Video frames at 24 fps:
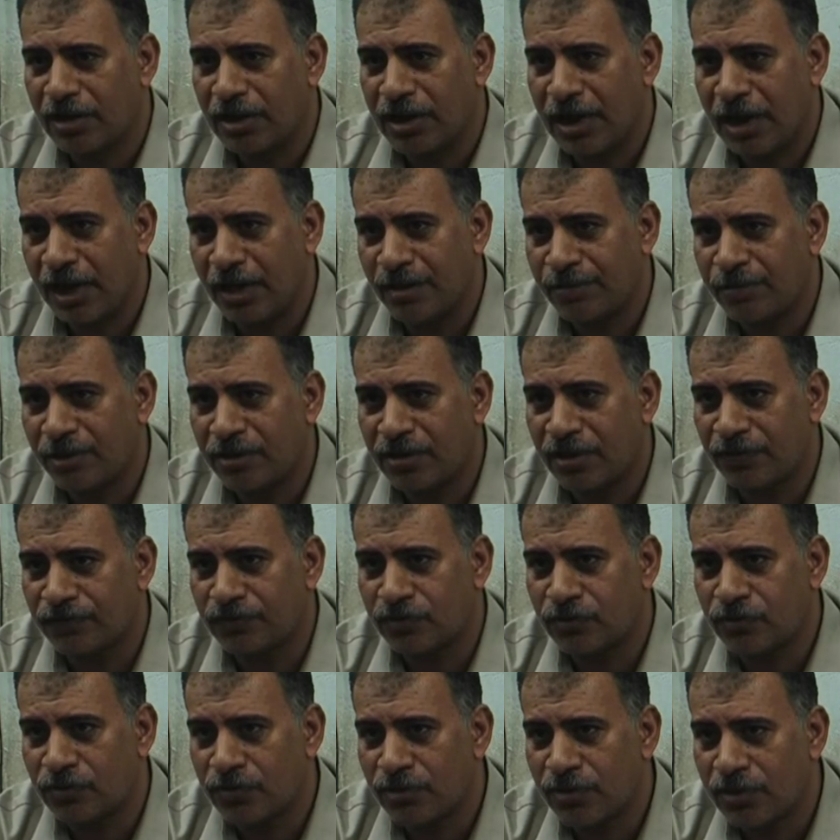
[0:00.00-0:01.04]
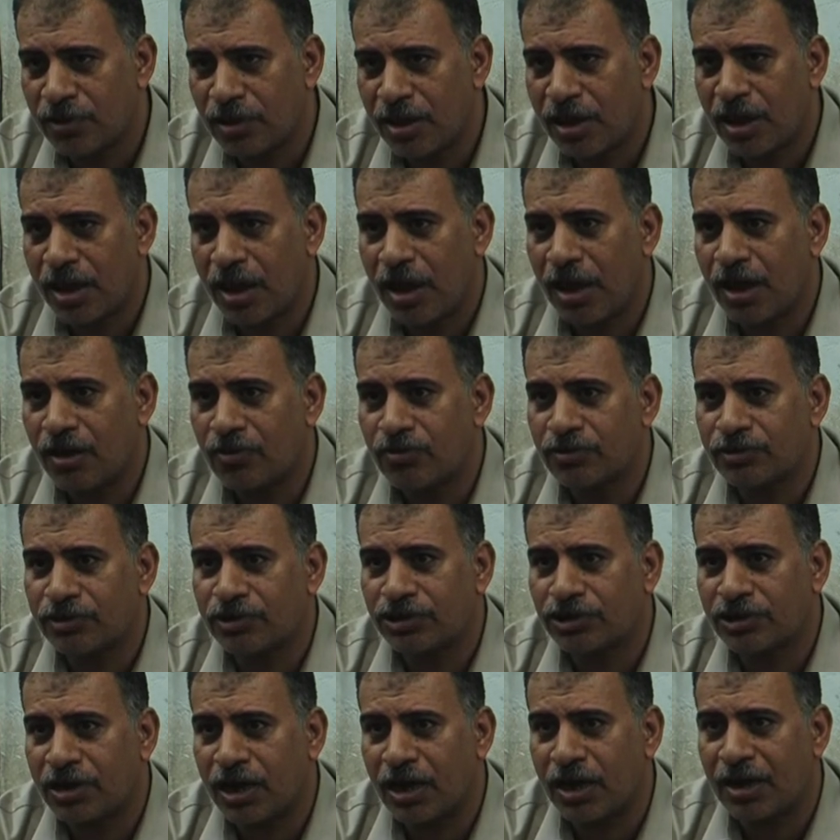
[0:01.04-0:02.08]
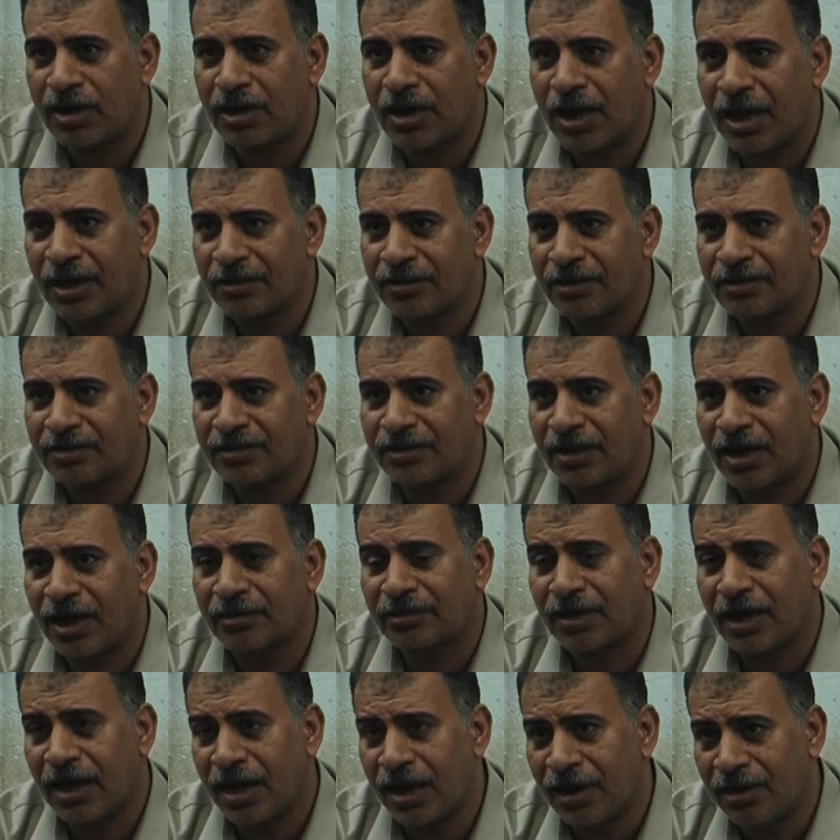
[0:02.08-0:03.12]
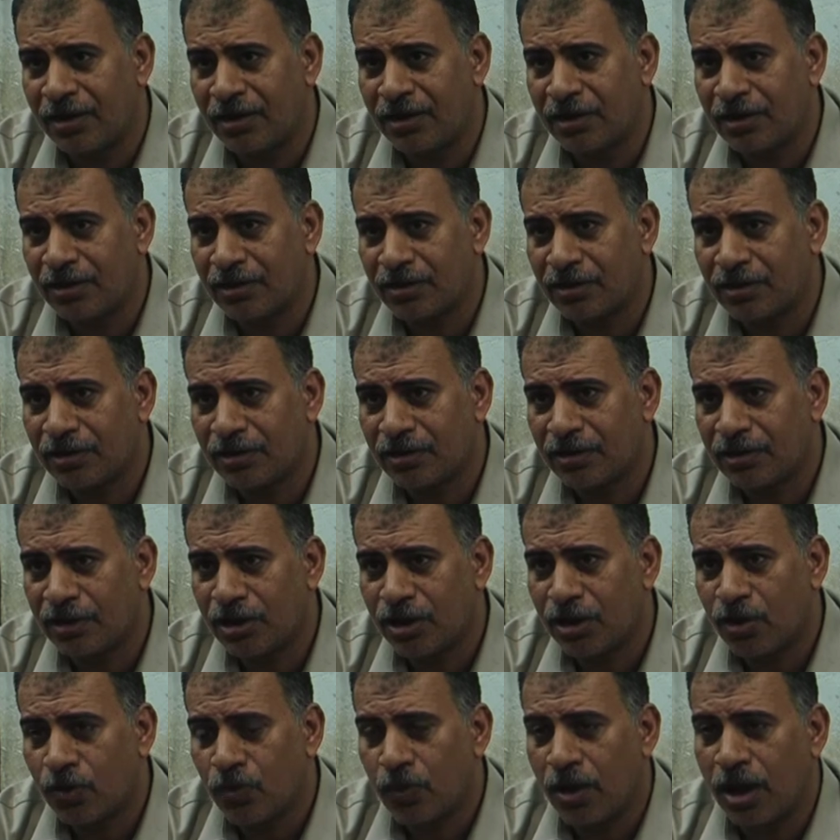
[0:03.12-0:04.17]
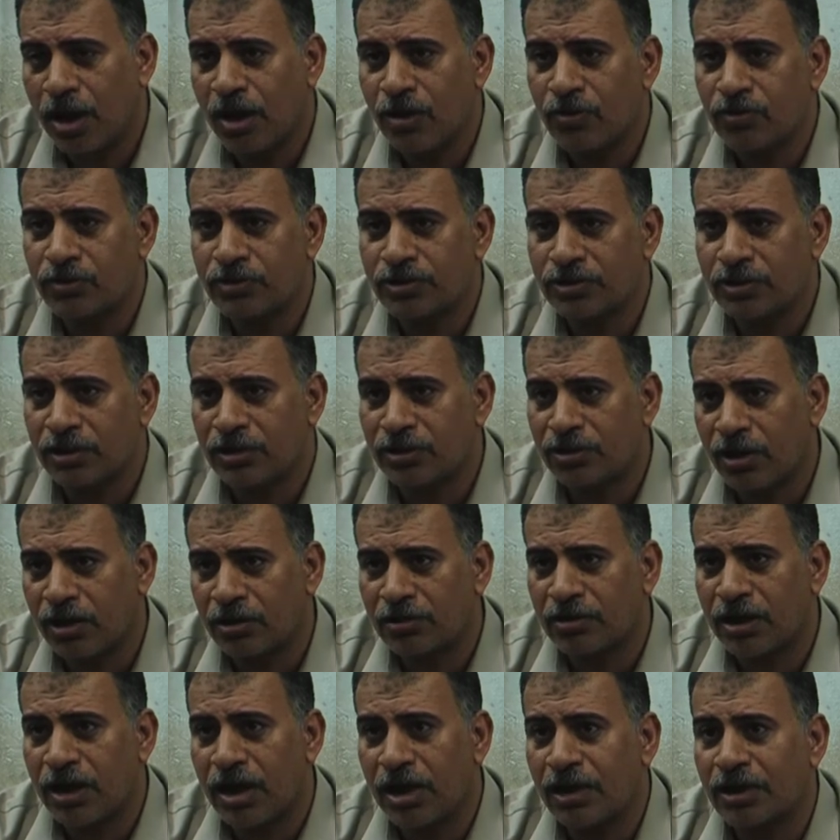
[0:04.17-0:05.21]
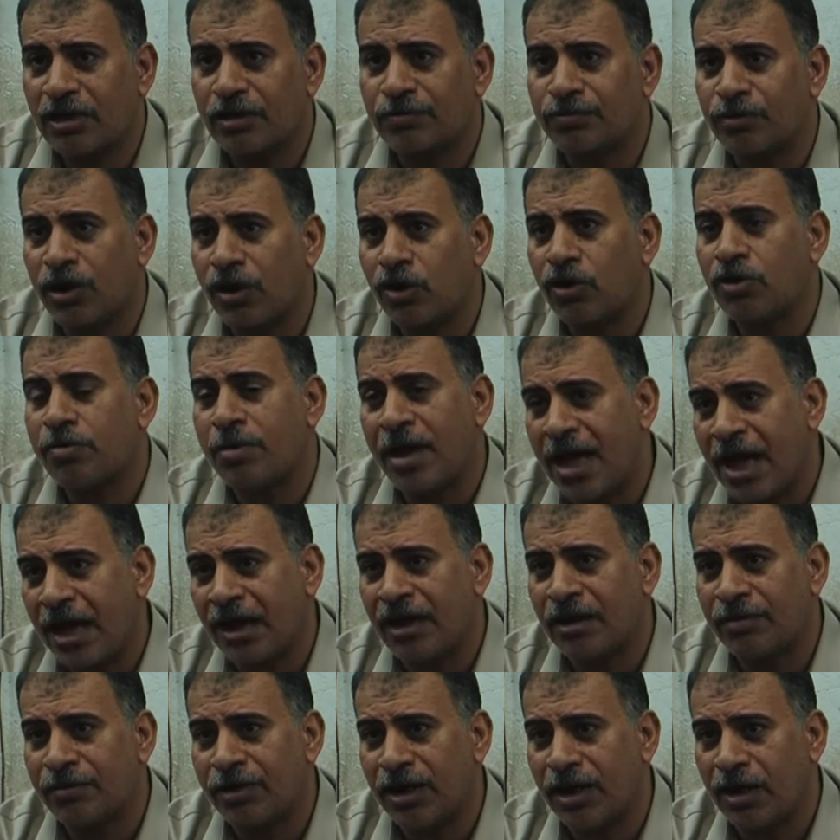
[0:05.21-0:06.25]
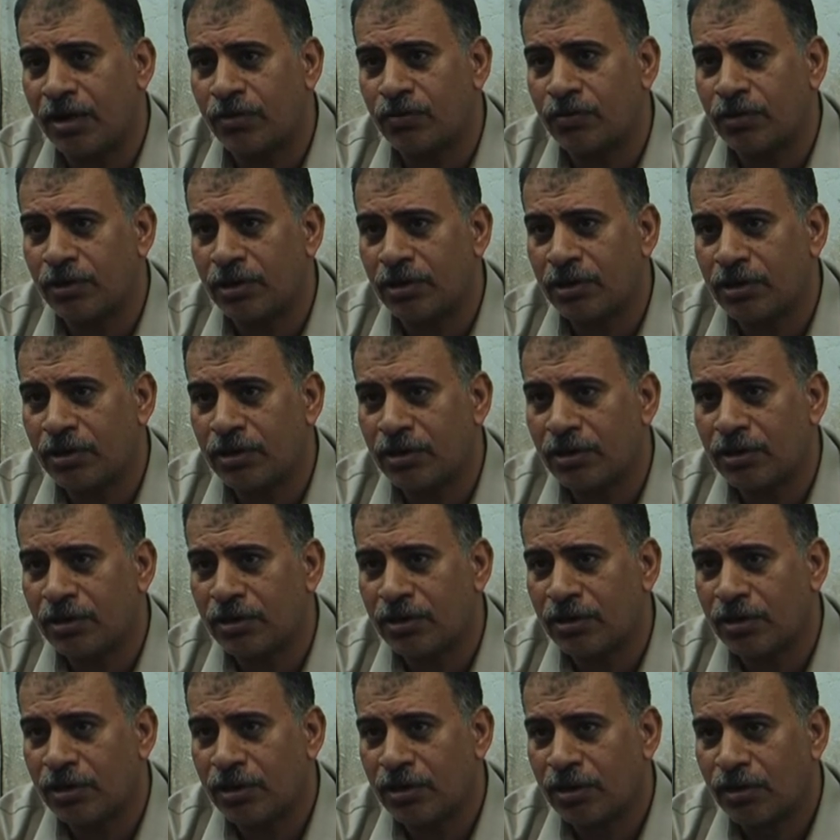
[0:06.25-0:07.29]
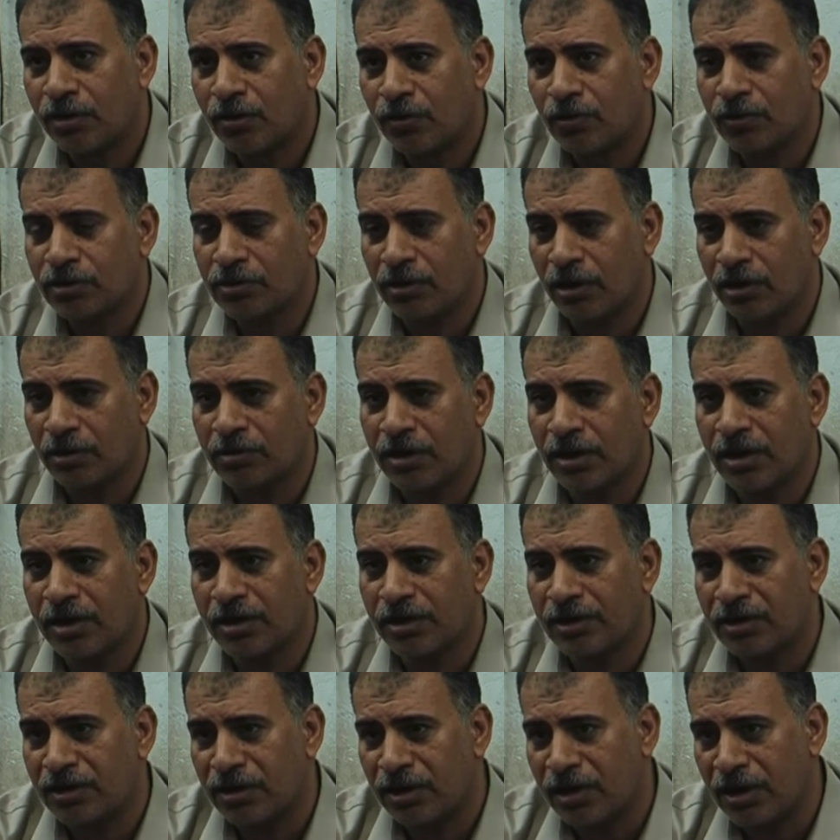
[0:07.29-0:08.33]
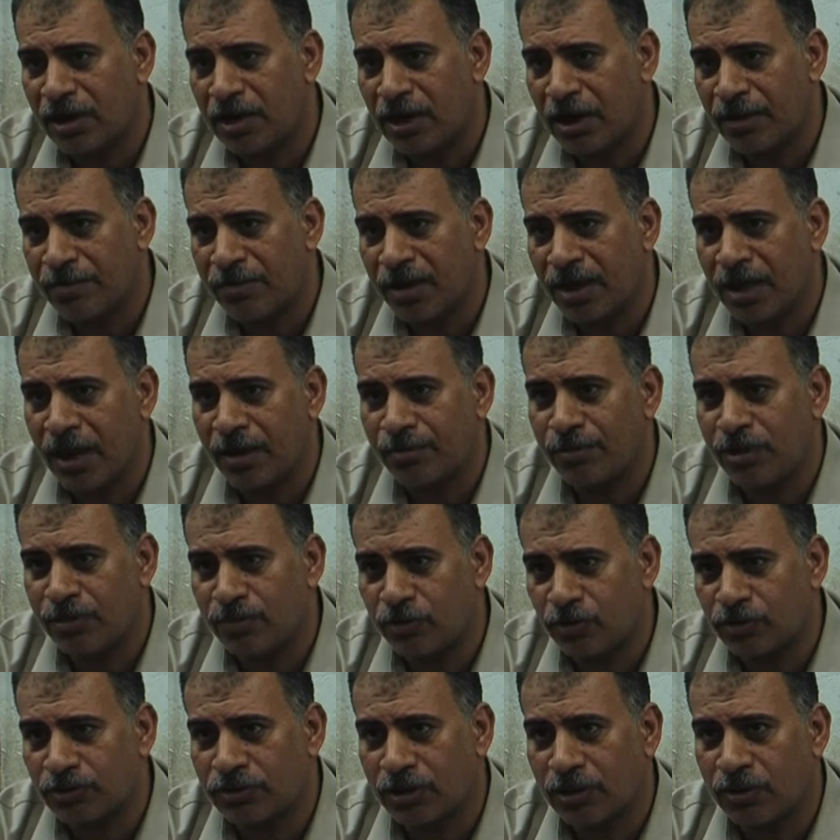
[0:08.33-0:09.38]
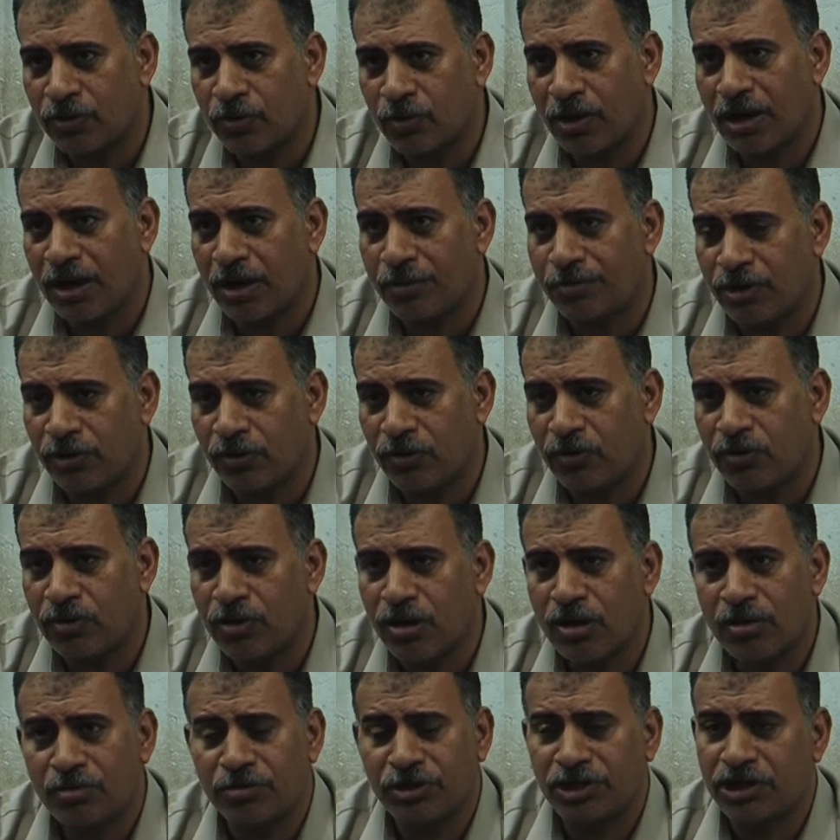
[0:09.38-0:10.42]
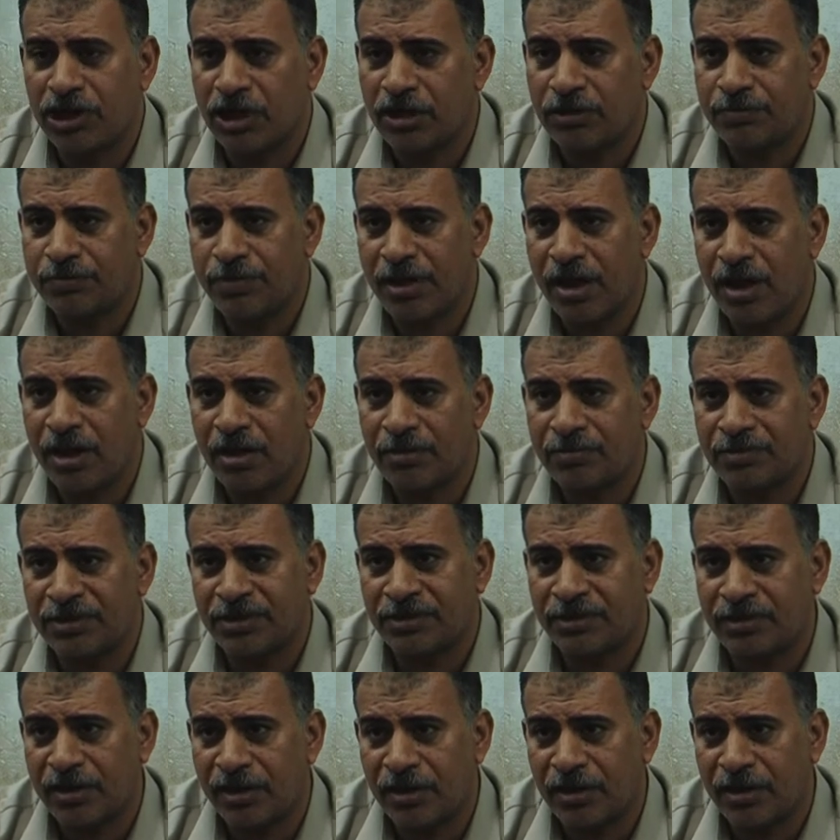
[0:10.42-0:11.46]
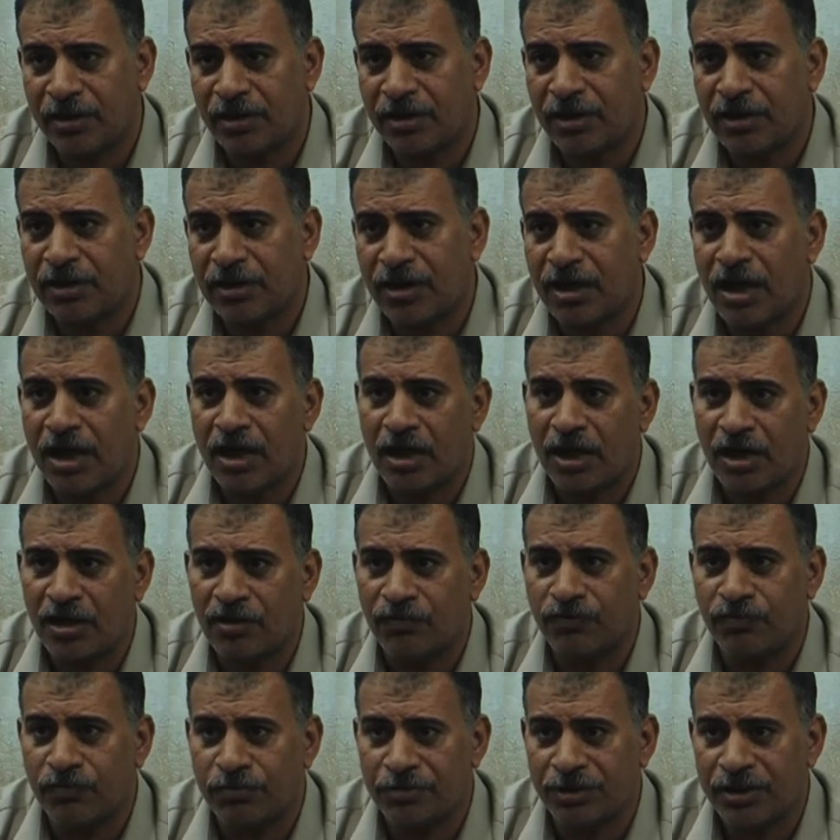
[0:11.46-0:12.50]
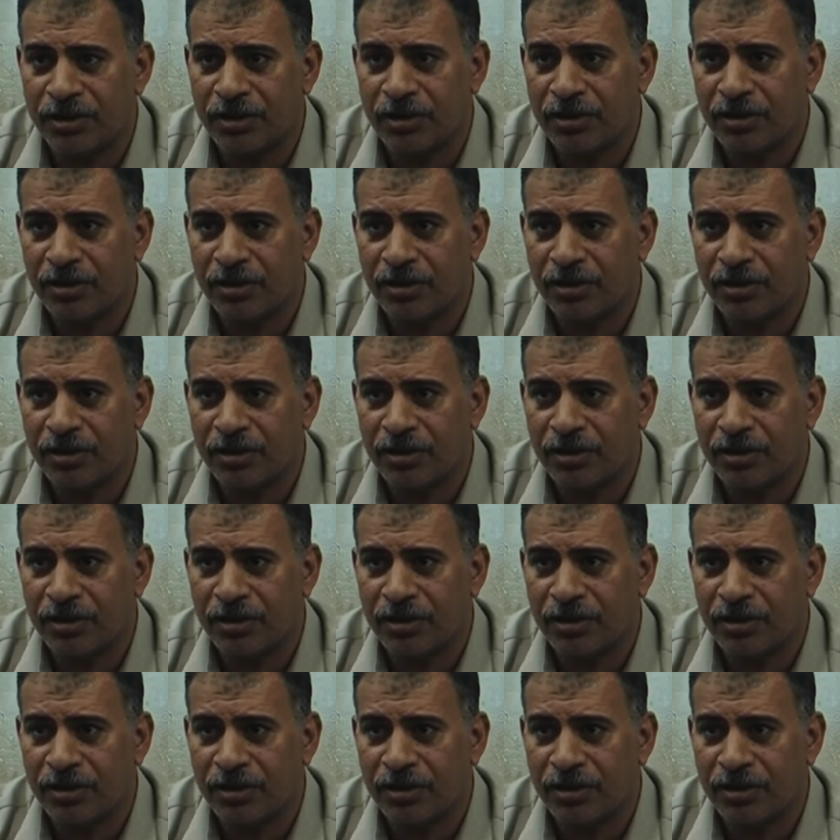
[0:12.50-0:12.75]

العامل نفسه عاوز يشتغل عدد ساعات أقل وعاوز النهاردة الأجر بتاعه يبقى أعلى من الأول والنهارده ان لما اجي اعمل منتج واجي ابيعه مش هيتباع بالسعر اللي انا هكلفه بيه